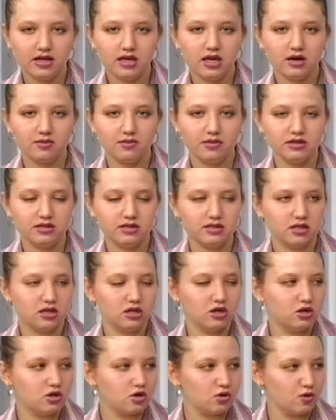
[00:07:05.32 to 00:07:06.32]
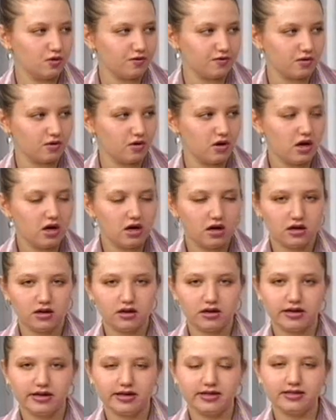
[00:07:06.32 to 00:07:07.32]
и омыться их кровью.
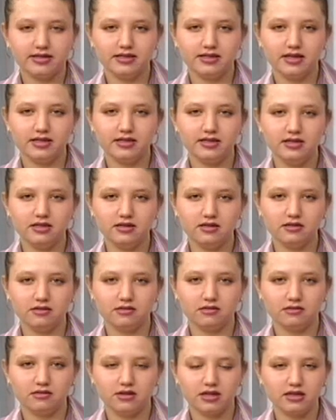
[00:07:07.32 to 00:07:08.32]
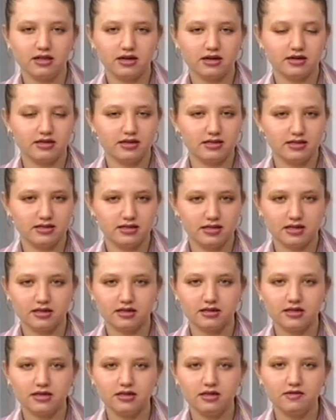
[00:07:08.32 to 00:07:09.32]
А, Константин, однако, не
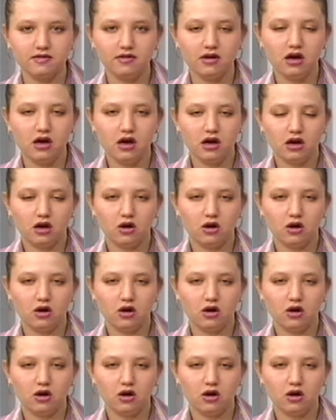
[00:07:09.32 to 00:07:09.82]
сделал этого.